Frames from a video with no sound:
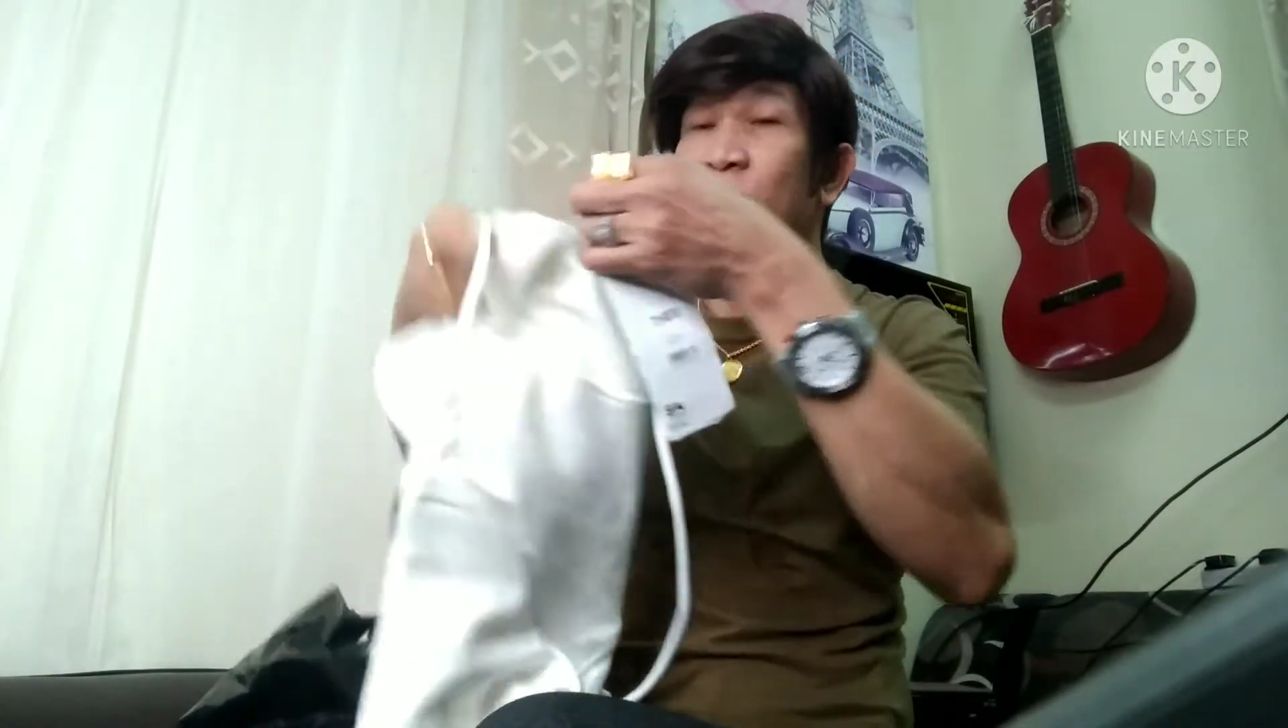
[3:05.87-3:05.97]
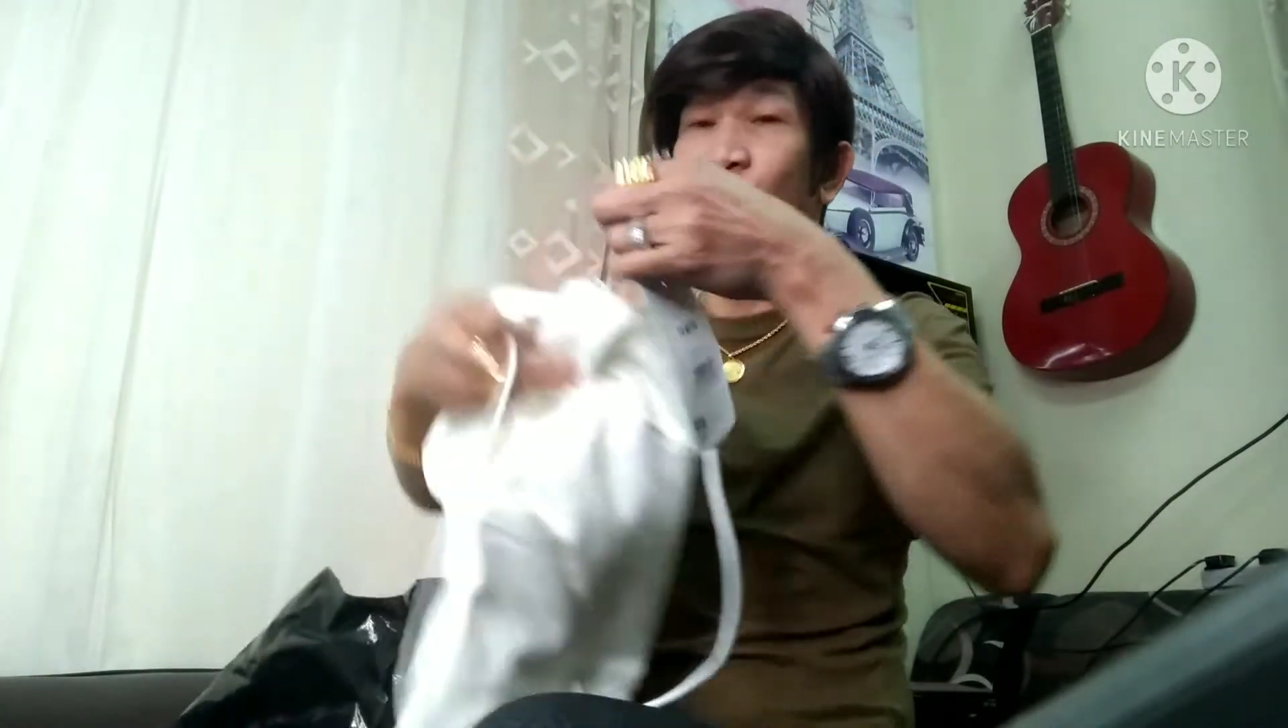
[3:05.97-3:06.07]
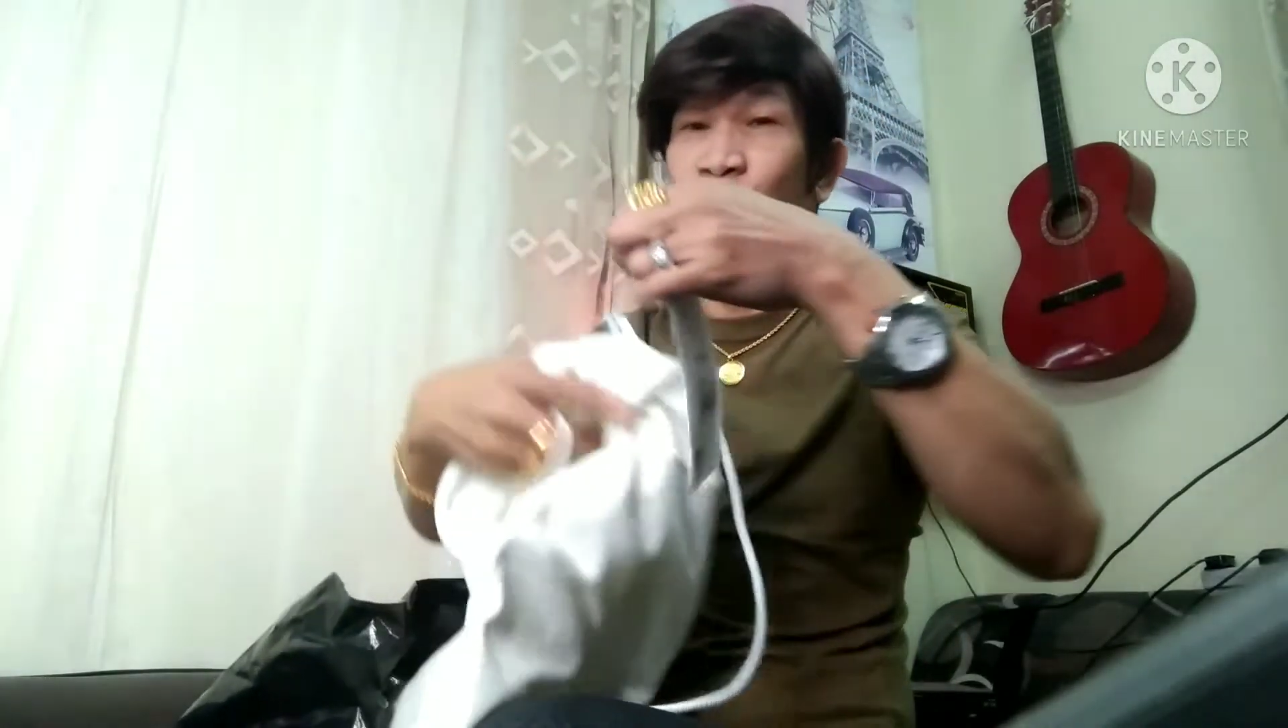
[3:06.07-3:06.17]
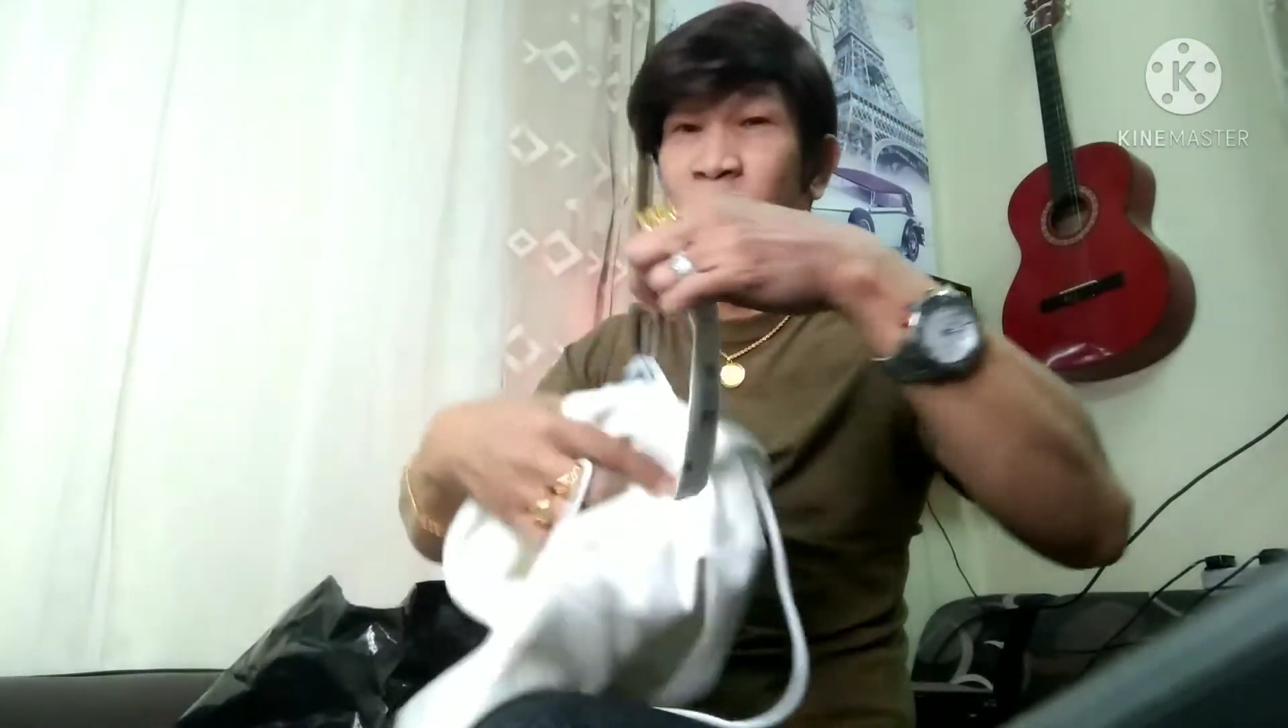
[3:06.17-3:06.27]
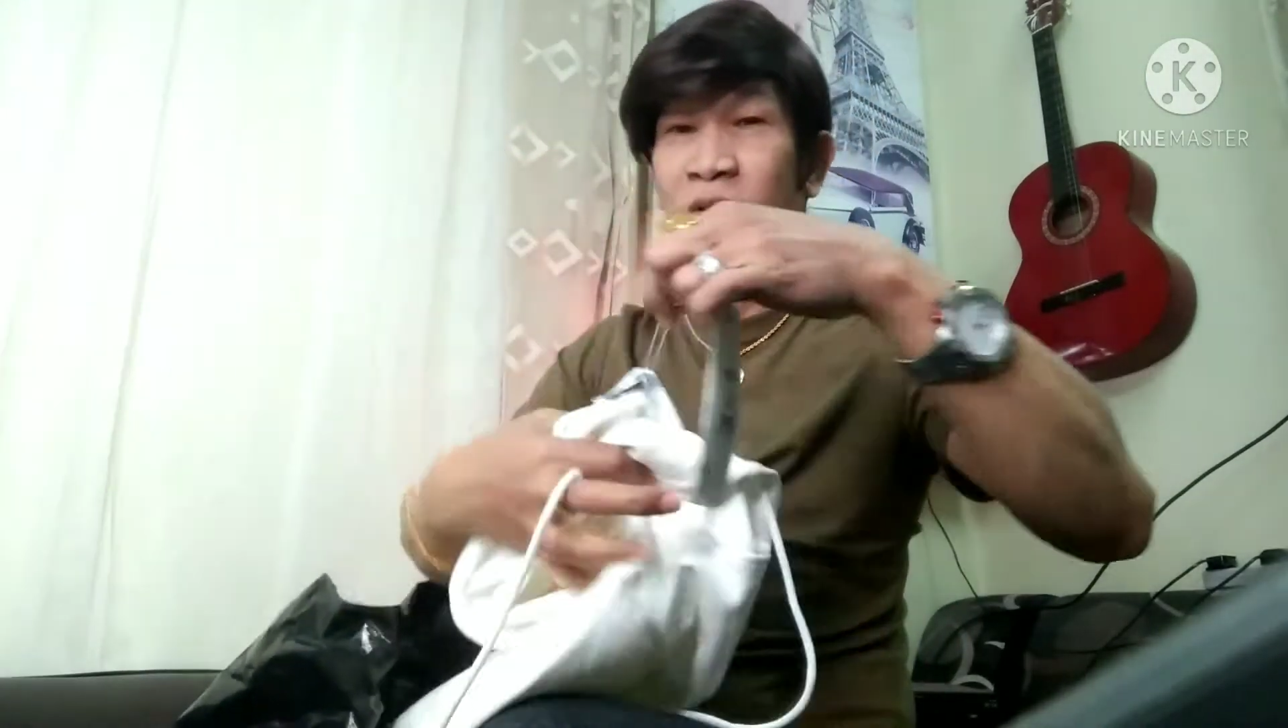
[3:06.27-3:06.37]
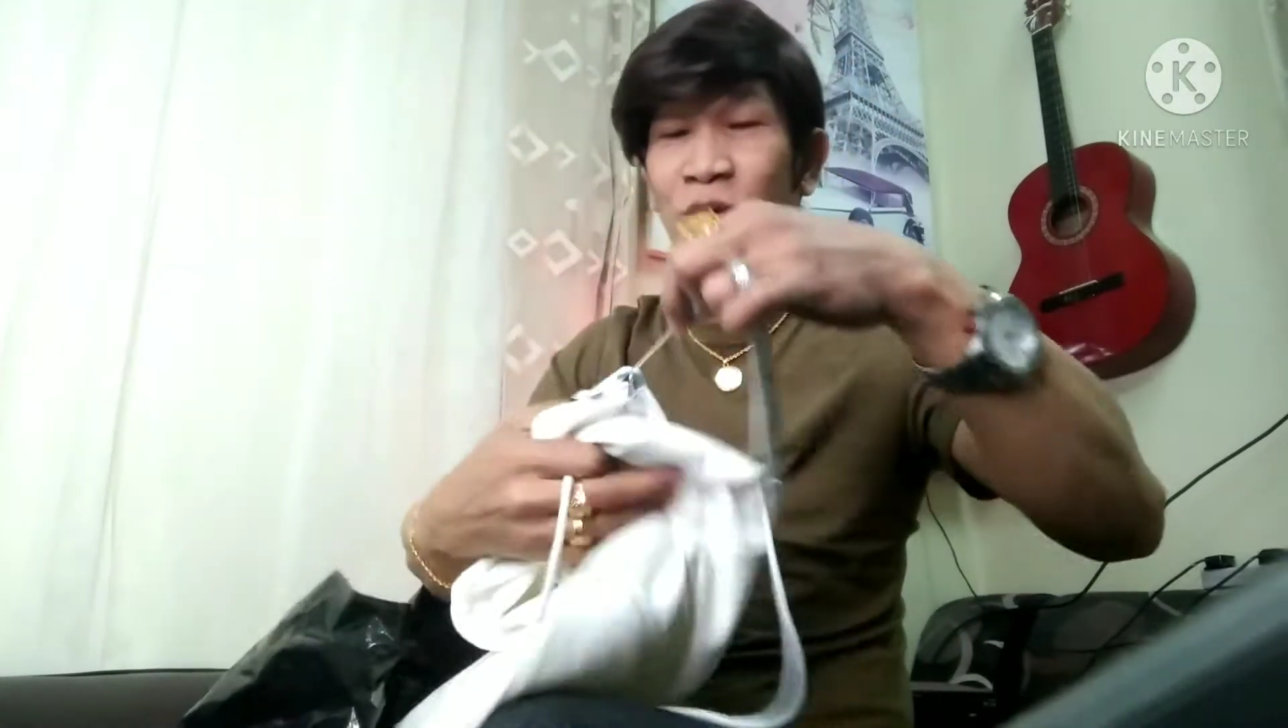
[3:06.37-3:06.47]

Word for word: o oh,